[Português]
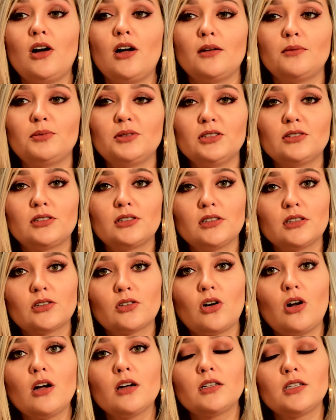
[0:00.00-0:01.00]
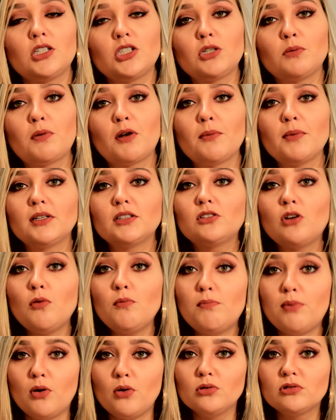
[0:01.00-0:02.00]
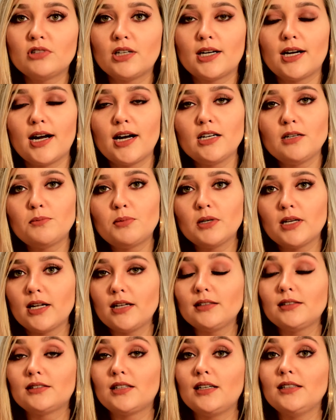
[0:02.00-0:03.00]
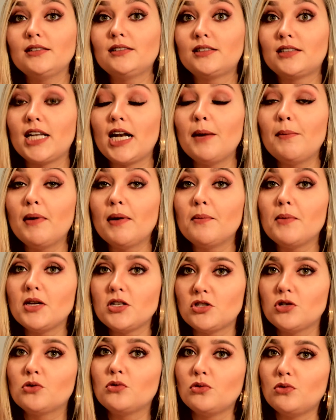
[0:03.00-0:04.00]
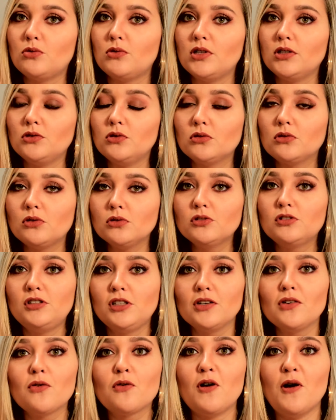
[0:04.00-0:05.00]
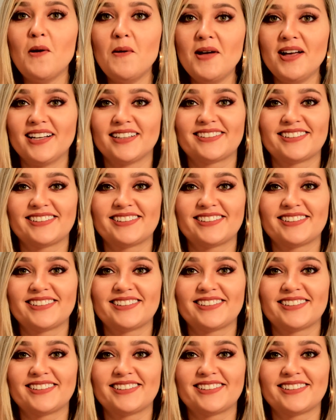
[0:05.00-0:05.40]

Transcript: ó, oh, preciso que se troque, deixe pelo menos ao ponto a carne, porque ela está extremamente crua. Não consigo comer